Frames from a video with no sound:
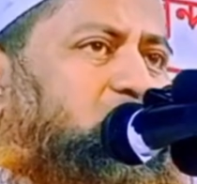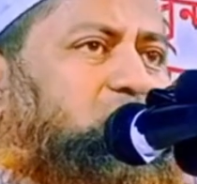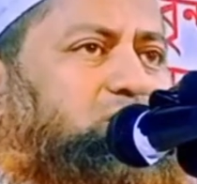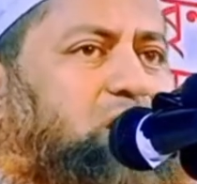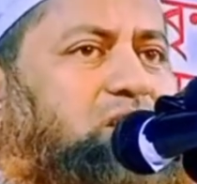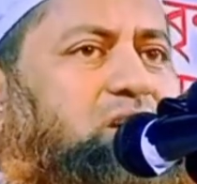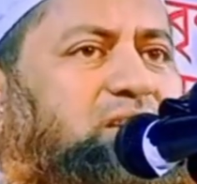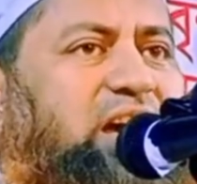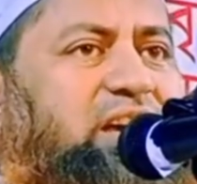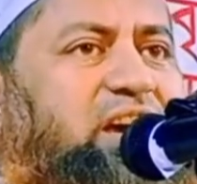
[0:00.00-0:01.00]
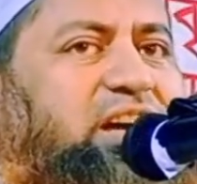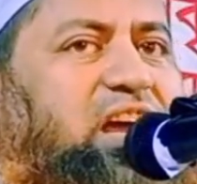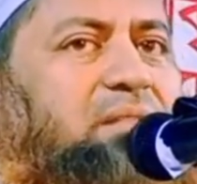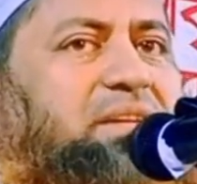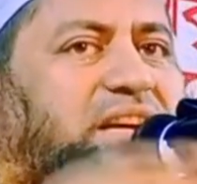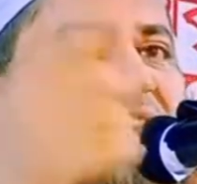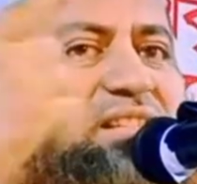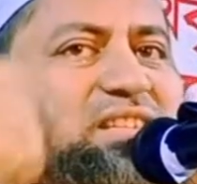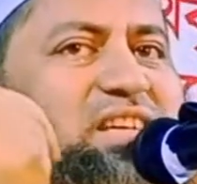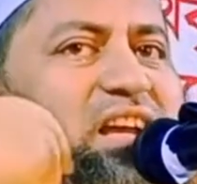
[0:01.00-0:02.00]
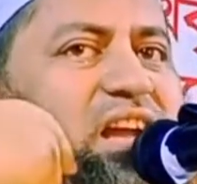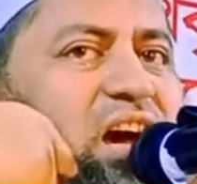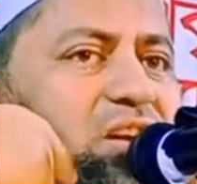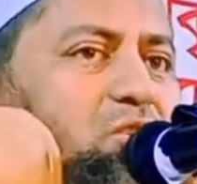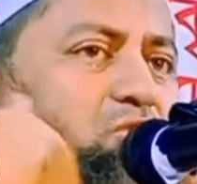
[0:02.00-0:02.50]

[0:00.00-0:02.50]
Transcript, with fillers: তো হজরত দাহিয়া কালবি কাঁদছেন আর